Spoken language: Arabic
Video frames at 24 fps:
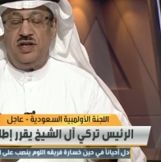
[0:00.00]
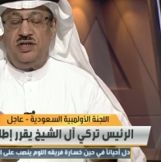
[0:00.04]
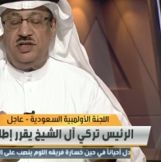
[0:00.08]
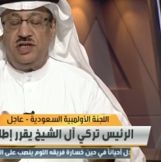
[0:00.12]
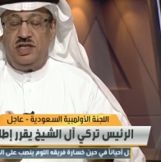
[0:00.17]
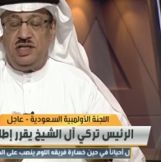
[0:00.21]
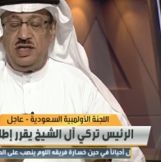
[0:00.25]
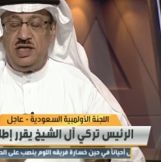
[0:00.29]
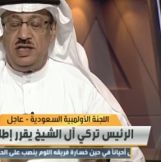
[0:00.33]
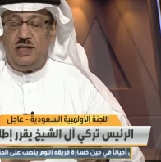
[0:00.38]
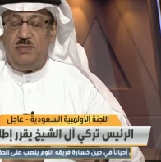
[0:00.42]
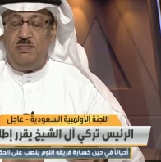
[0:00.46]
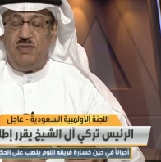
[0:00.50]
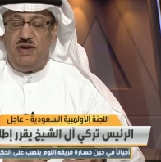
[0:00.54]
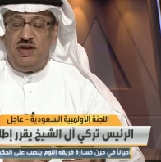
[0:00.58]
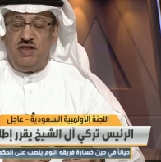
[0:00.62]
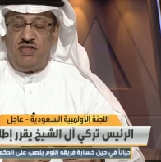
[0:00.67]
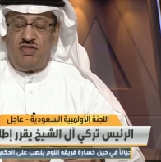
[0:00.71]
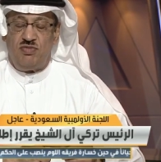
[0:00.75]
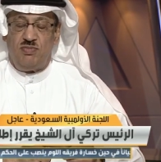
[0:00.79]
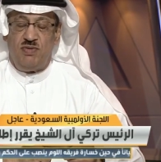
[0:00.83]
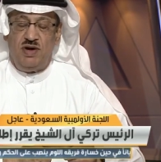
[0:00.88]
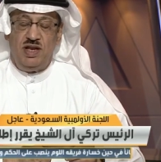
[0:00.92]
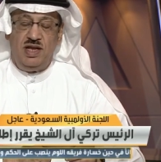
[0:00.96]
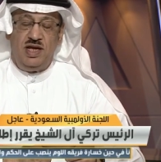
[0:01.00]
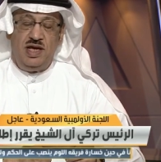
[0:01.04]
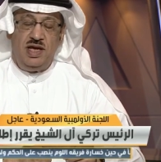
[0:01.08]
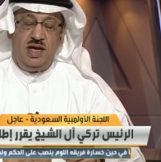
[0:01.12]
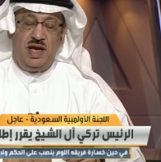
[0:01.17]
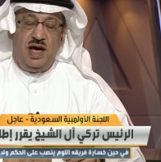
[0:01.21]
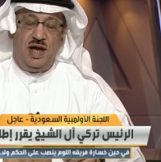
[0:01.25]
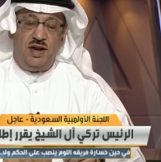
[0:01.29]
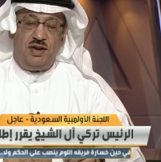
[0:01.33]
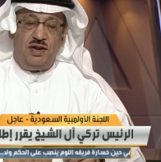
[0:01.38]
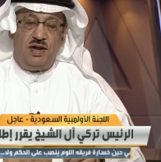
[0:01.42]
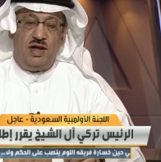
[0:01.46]
جديد بالنسبة
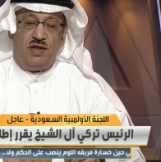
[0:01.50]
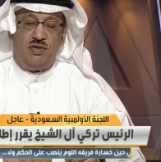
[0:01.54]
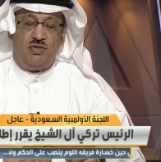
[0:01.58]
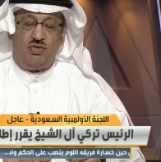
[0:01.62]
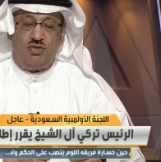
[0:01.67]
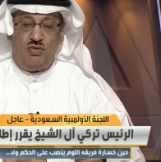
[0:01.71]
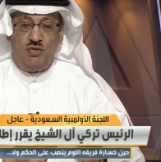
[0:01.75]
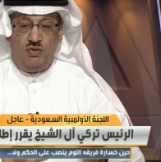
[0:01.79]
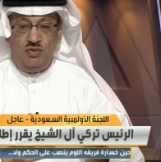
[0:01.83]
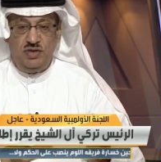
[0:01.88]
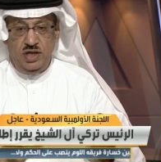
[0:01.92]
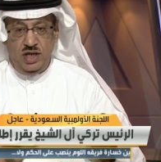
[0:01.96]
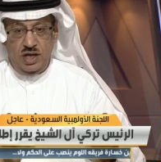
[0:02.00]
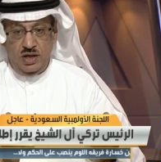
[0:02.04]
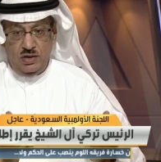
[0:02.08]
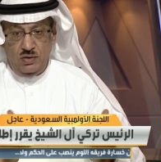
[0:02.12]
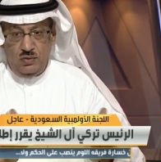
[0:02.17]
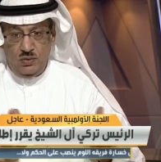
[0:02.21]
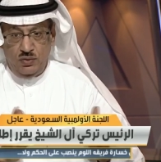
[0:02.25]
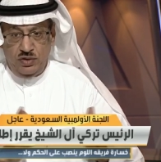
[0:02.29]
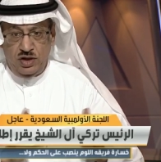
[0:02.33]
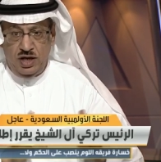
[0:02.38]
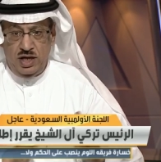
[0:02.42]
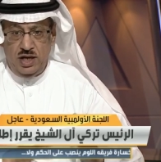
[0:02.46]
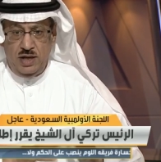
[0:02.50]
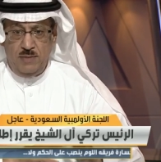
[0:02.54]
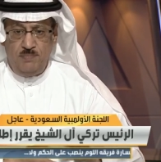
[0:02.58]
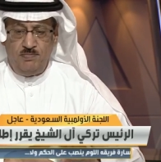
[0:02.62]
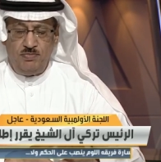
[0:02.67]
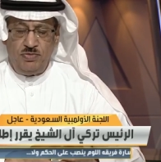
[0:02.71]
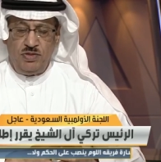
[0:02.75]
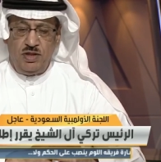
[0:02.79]
للرياضة السعودية يقودها